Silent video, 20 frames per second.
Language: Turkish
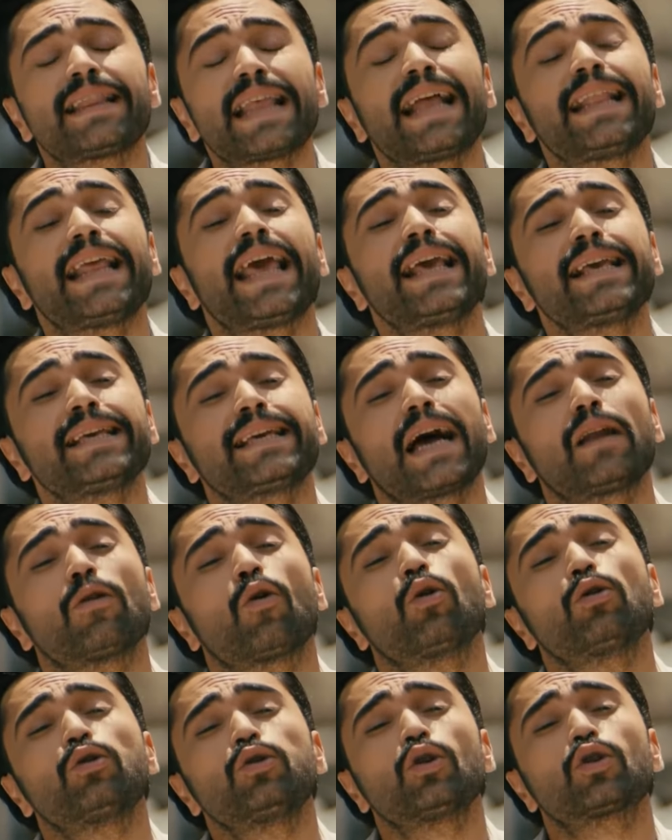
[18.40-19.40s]
neden engel
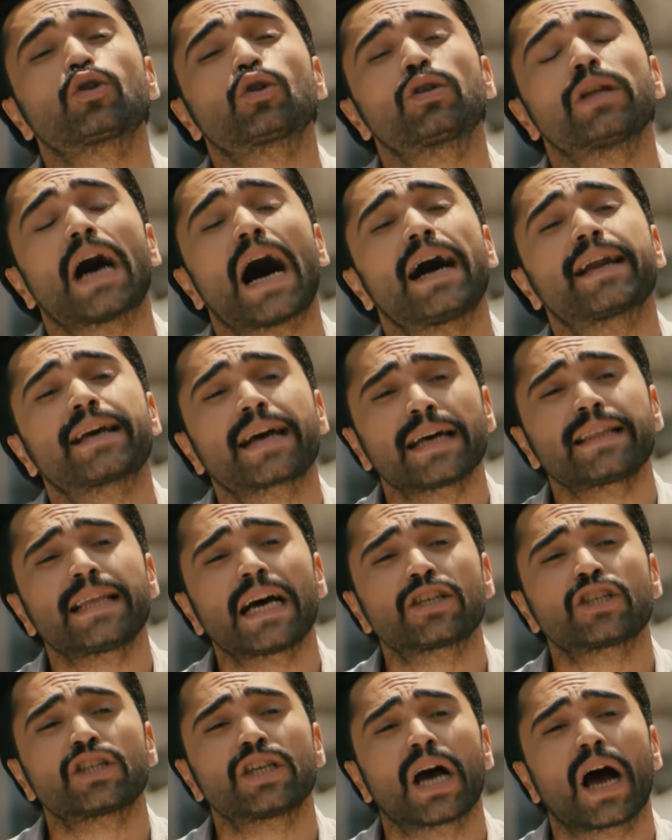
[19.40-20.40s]
oluyorsun
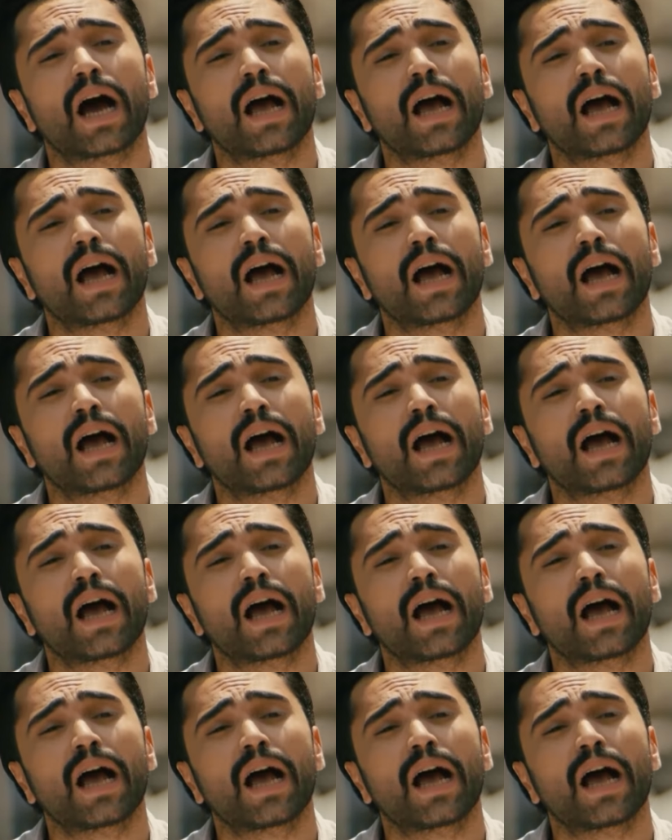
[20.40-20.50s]
arkadaş